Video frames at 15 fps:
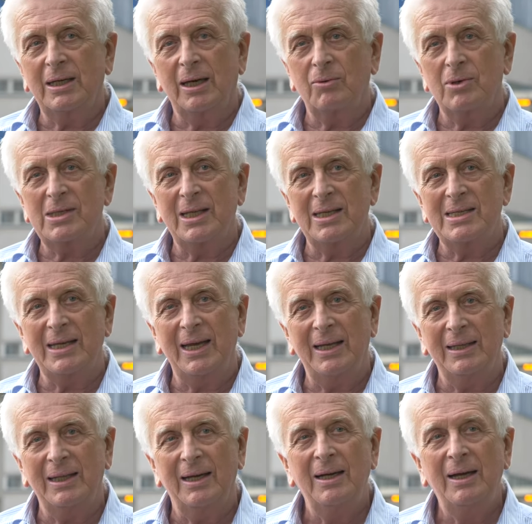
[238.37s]
che questa
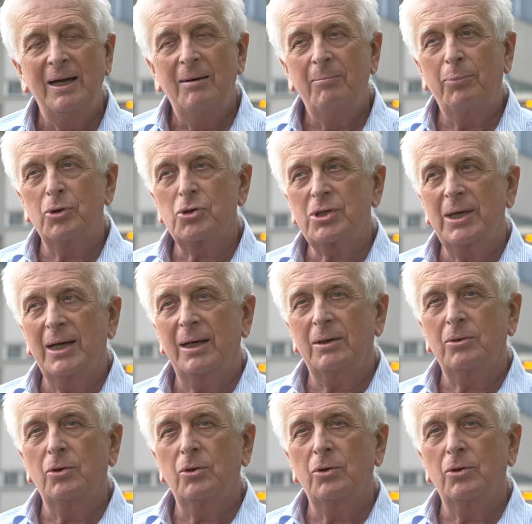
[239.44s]
azienda possa